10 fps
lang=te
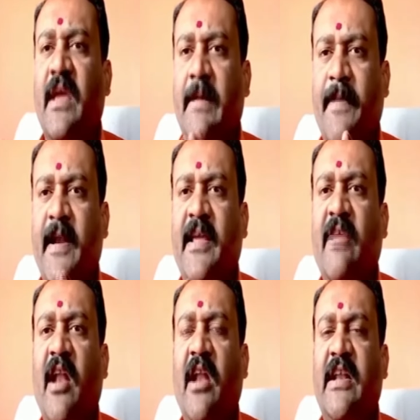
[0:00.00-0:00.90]
ఇప్పటికీ
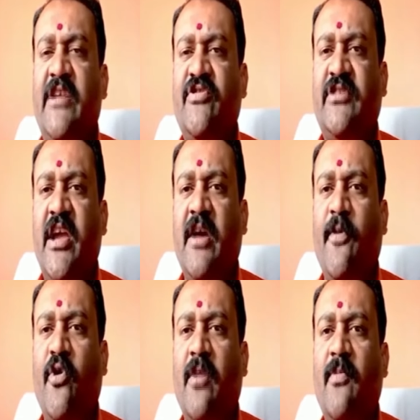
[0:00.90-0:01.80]
వాళ్ళను అరెస్టు
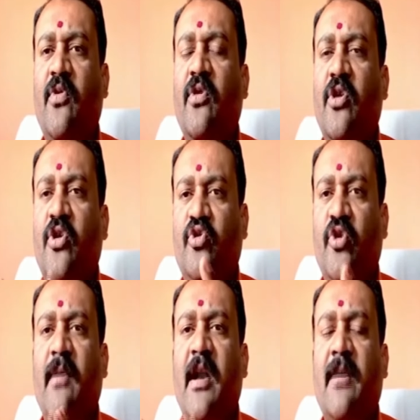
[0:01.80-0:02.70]
చేయకపోవడము
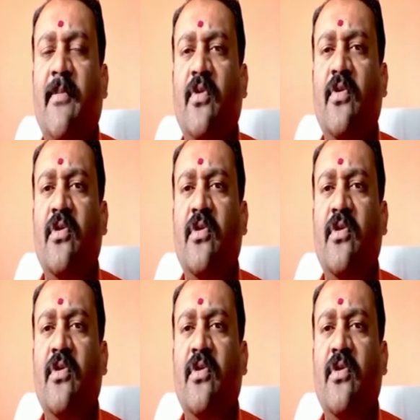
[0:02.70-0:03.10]
దుర్మార్గము